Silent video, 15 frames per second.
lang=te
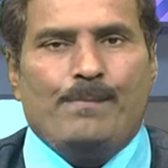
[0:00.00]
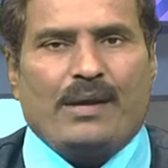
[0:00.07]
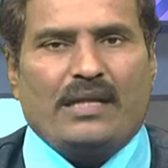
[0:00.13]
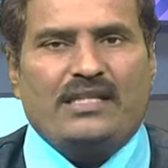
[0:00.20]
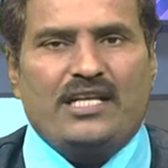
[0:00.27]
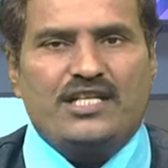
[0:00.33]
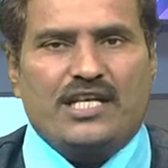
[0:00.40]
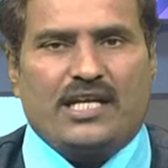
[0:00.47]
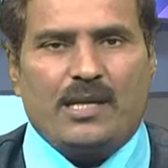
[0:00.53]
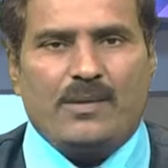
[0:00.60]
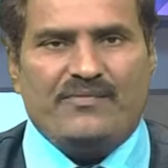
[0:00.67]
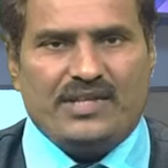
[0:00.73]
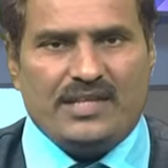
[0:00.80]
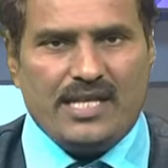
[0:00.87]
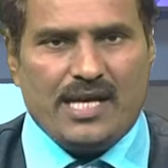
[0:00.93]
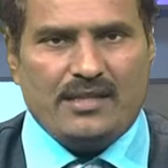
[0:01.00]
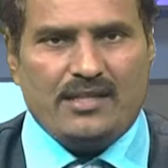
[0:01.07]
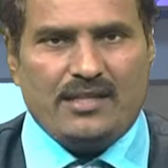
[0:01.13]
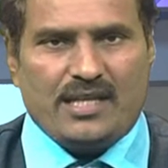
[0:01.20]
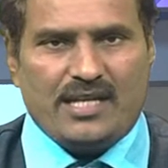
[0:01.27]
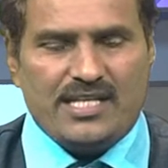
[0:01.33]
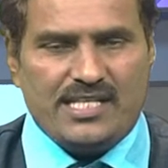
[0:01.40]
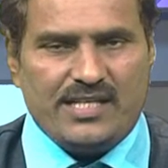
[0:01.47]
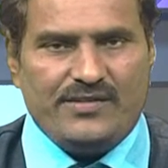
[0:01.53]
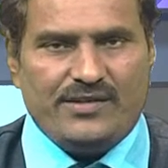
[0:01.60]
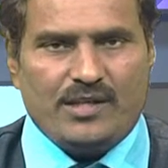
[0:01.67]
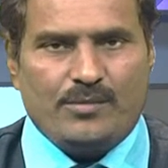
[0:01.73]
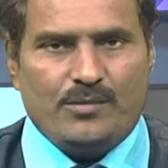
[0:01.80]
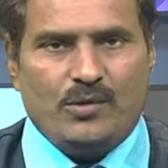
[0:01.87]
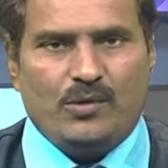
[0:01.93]
ప్రతి క్షణం విద్యార్థి తన
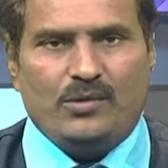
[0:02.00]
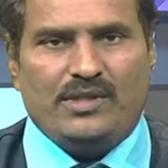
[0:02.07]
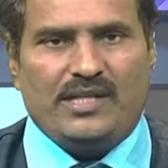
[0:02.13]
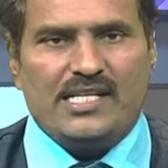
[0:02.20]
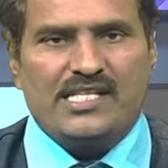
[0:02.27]
జీవితంలో